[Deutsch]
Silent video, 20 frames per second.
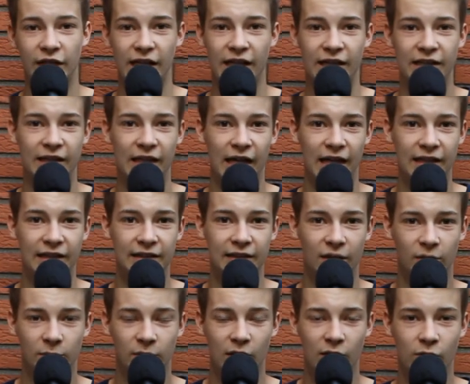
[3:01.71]
gerne einen
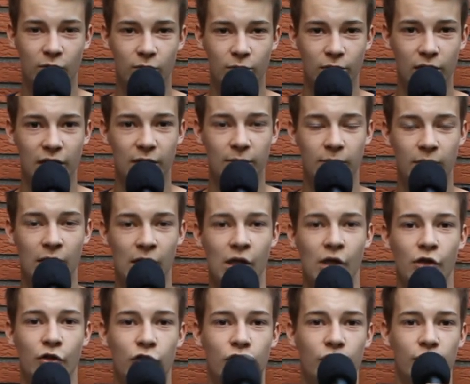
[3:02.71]
Daumen nach oben geben,
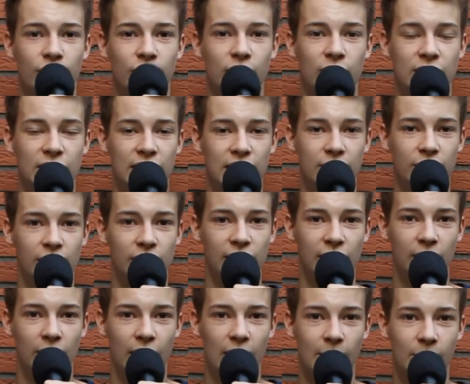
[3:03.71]
dürft uns natürlich
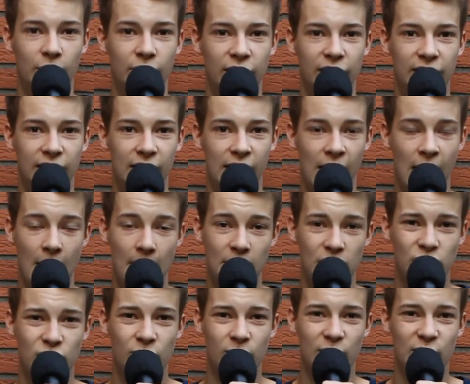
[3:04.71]
auch abonnieren. Bis
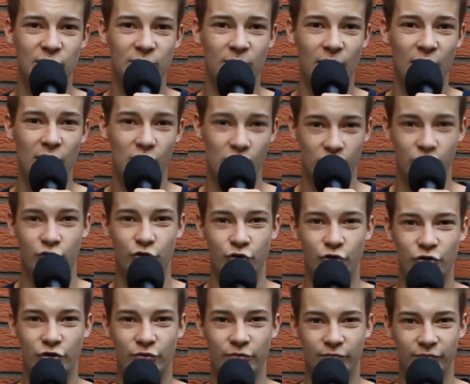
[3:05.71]
zum nächsten Mal.
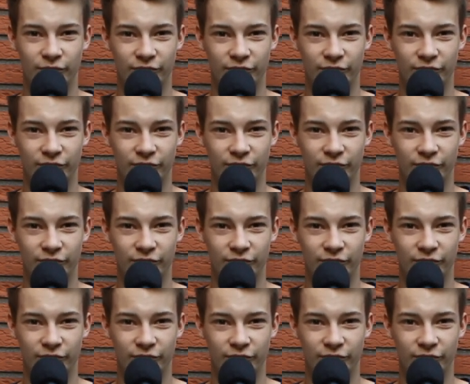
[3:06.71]
Tschüss.